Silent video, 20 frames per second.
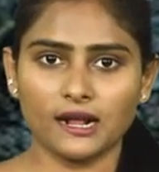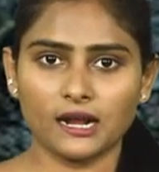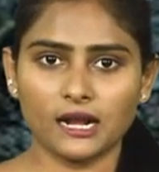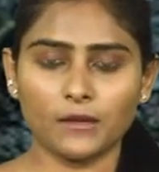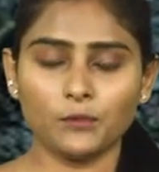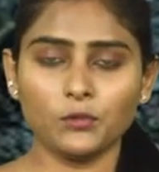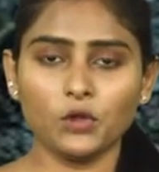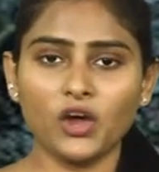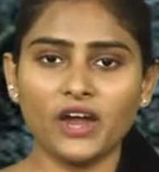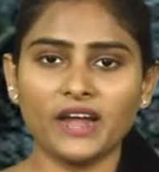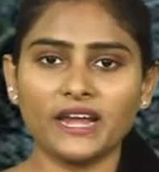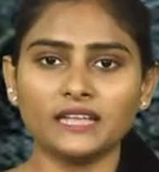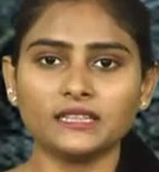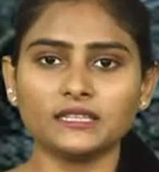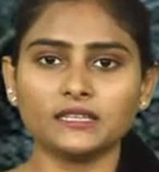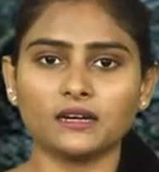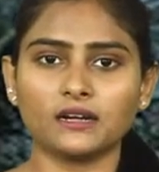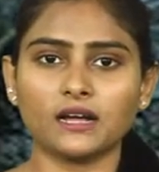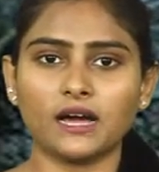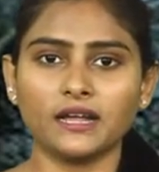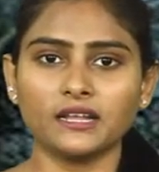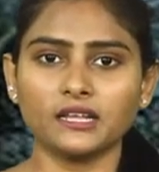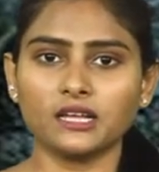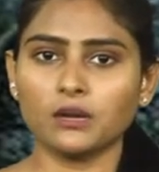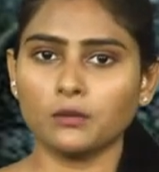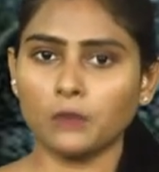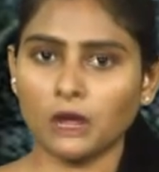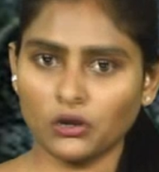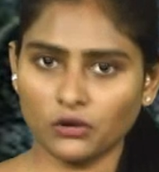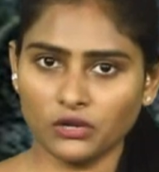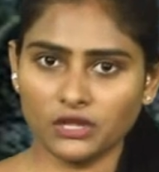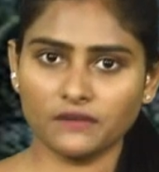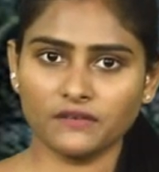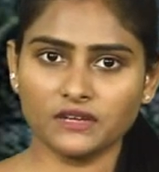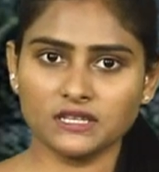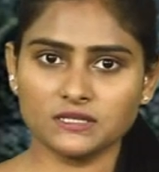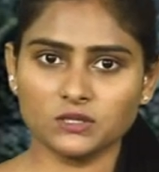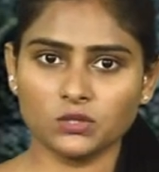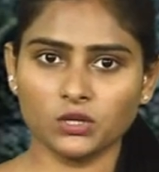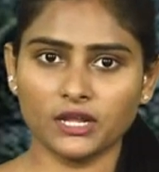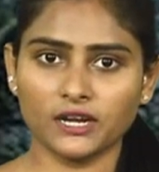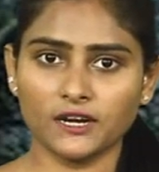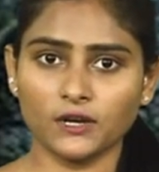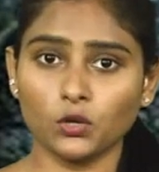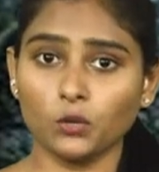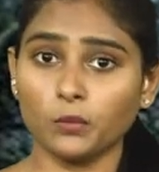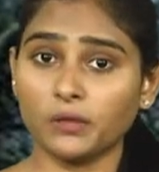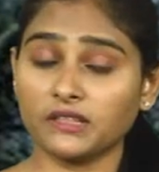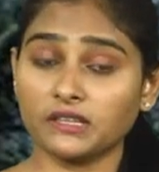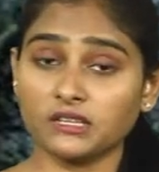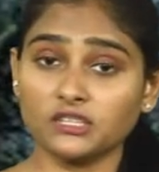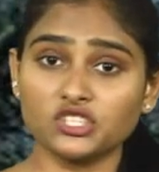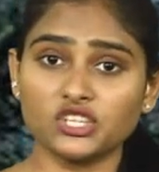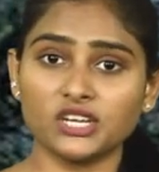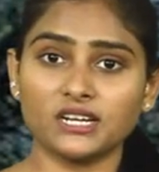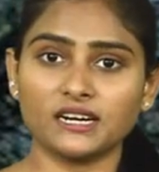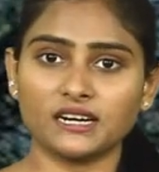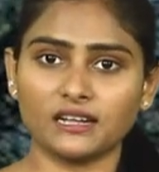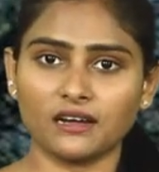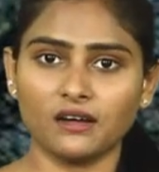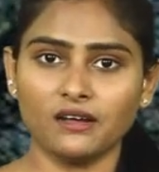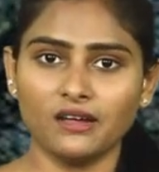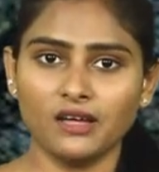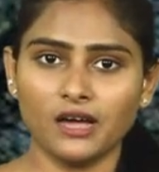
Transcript: క్లబ్లో అనైతిక కార్యక్రమాలు నిర్వహిస్తున్నారంటూ బెదిరించారట